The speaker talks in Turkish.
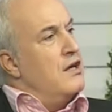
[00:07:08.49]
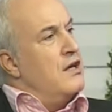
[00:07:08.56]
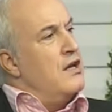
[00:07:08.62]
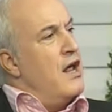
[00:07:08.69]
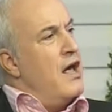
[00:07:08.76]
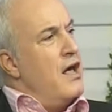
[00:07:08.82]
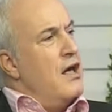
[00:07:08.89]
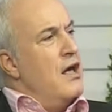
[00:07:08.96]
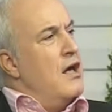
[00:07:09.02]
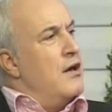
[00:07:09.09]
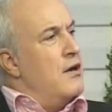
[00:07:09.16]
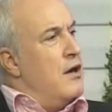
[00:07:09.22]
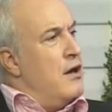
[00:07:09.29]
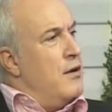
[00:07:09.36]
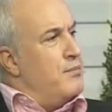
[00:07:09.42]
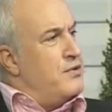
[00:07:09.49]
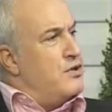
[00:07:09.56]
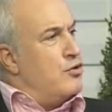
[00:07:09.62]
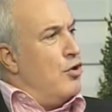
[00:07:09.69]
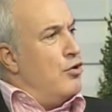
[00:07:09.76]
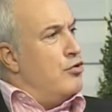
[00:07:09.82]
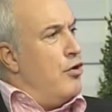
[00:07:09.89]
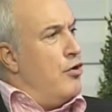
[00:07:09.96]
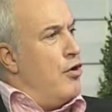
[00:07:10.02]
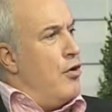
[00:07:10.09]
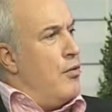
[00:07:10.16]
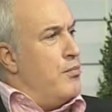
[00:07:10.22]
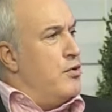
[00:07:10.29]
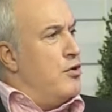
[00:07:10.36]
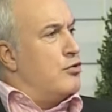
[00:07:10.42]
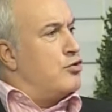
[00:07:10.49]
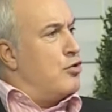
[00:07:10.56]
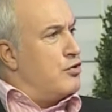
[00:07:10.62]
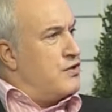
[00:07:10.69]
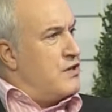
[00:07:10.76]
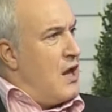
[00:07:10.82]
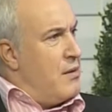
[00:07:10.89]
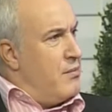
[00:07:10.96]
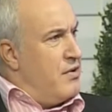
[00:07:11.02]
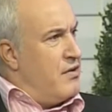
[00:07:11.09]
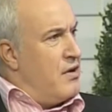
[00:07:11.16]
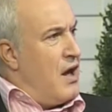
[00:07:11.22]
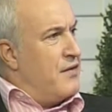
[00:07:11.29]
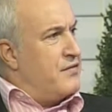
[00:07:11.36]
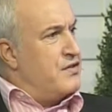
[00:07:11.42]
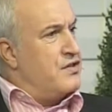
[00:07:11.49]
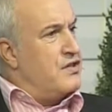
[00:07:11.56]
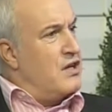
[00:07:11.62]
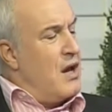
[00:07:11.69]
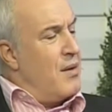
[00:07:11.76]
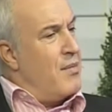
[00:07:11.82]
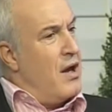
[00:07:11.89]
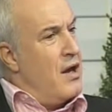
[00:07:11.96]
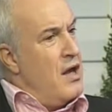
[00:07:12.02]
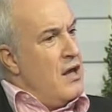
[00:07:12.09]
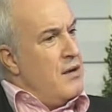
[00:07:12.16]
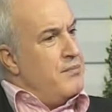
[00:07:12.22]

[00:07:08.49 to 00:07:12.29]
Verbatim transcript: Yine e, psikonörobiyososyal bir rahatsızlık ama